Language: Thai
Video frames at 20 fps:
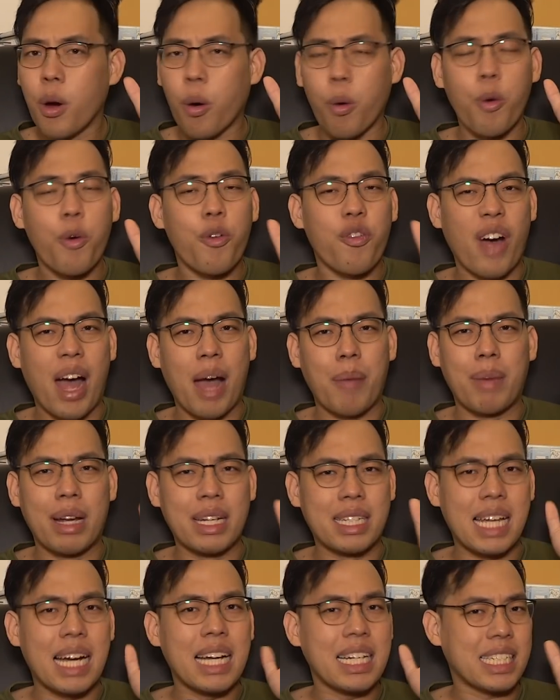หูฟังมั
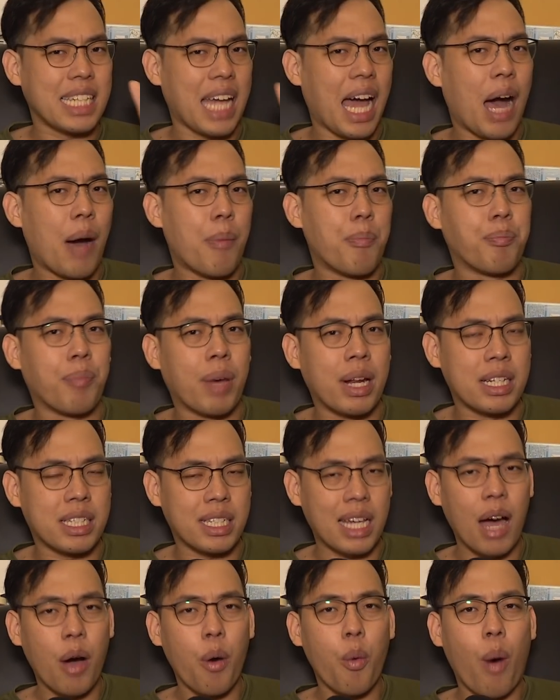นช่างฉ่ำมัน
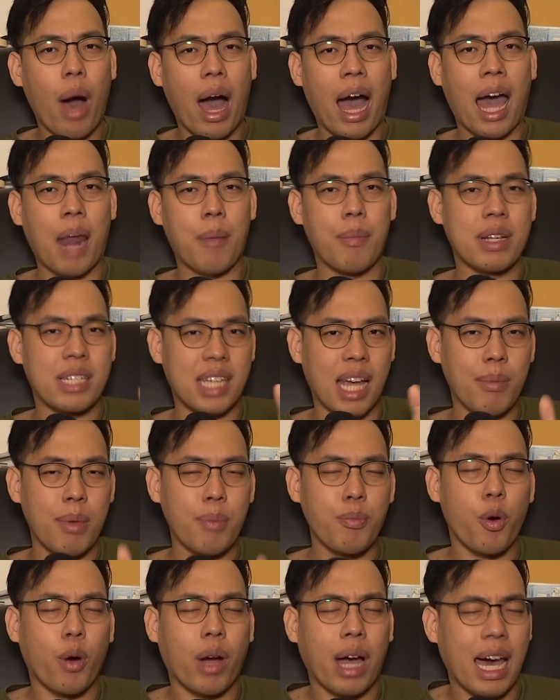ช่างหวานมันช่าง
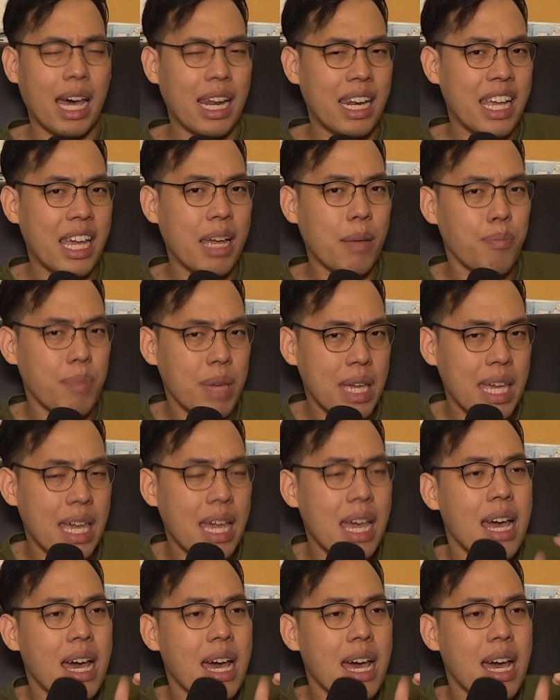มีบุคลิกมี